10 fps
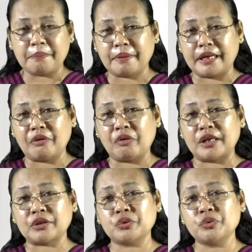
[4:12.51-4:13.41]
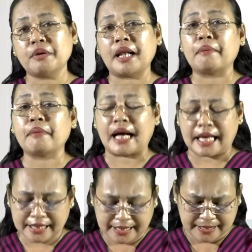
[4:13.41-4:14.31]
pada waktu malam
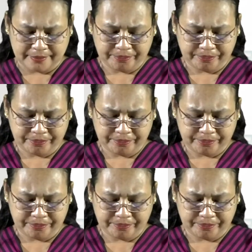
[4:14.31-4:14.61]
hari.